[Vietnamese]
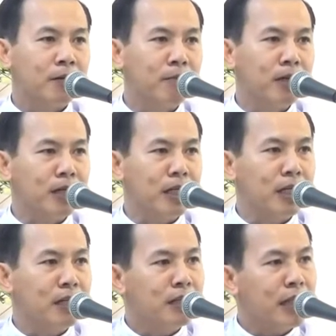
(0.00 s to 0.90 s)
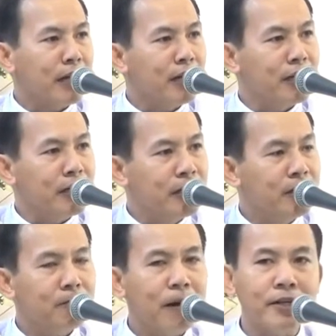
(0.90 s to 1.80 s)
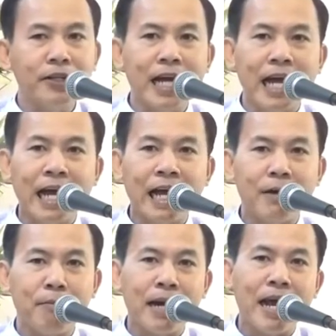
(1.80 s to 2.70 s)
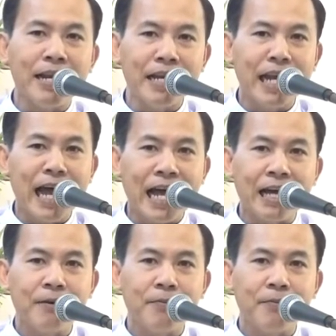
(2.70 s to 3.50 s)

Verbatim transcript: mừng kính thánh nữ Maria Magdalena,